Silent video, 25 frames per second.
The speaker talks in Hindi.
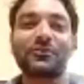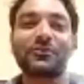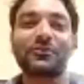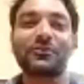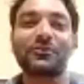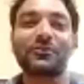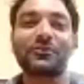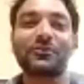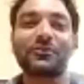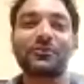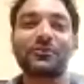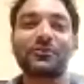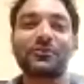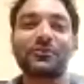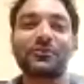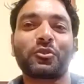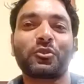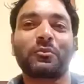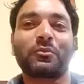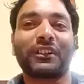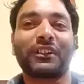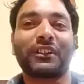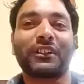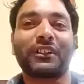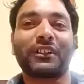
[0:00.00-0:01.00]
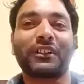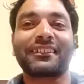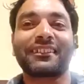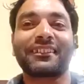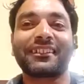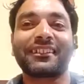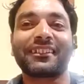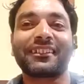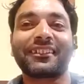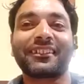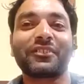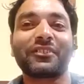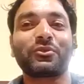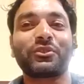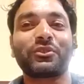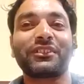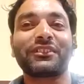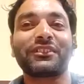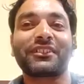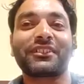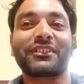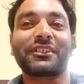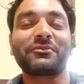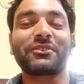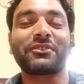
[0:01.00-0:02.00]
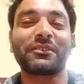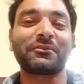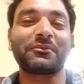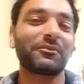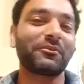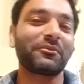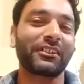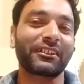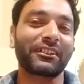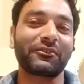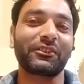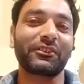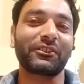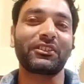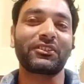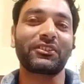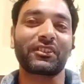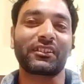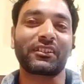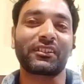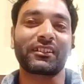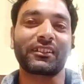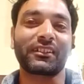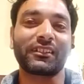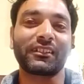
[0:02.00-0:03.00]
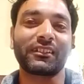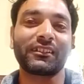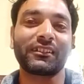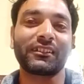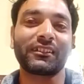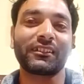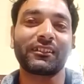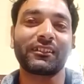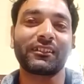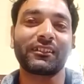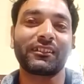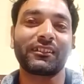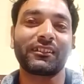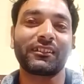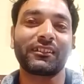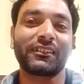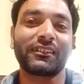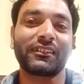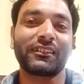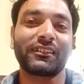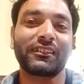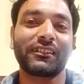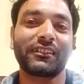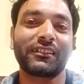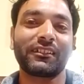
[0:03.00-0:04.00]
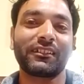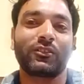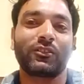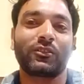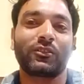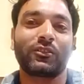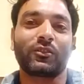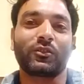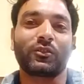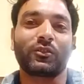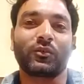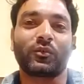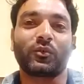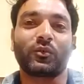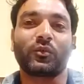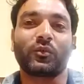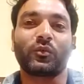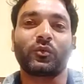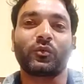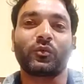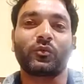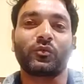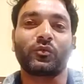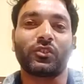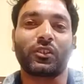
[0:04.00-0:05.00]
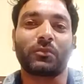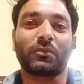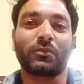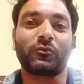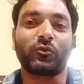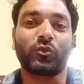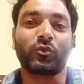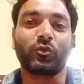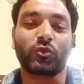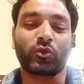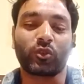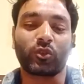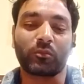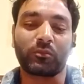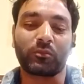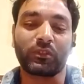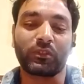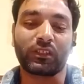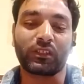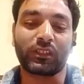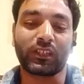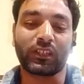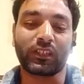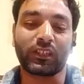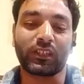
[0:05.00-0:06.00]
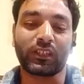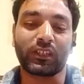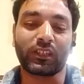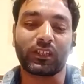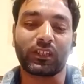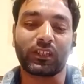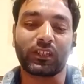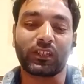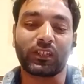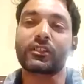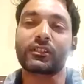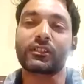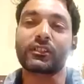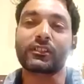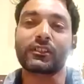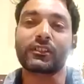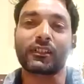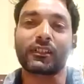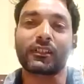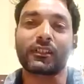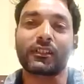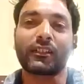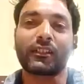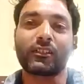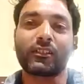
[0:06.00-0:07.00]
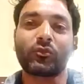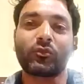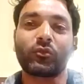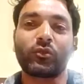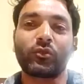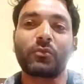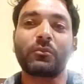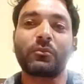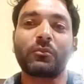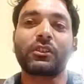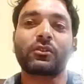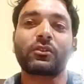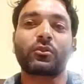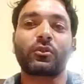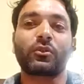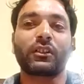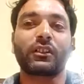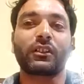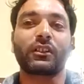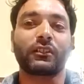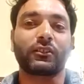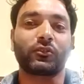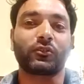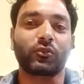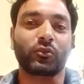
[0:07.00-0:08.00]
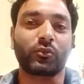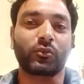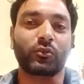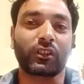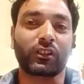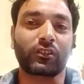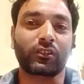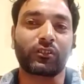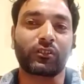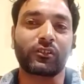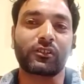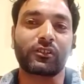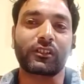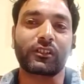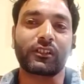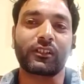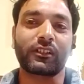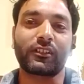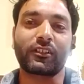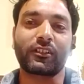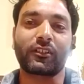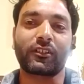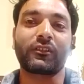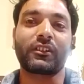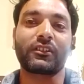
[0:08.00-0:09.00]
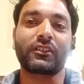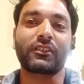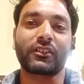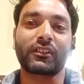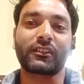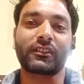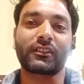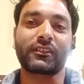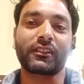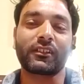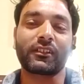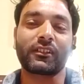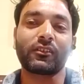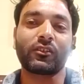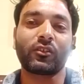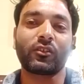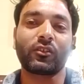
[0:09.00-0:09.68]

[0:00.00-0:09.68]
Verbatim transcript: जो पुराने तरीके हैं उसी हिसाब से अभी बागवानी चल रही है तो जब जो अभी नए ऑर्चर्ड्स लगे हैं उनमें थोड़ा जो टेक्नोलॉजिकल इंटरवेंशन है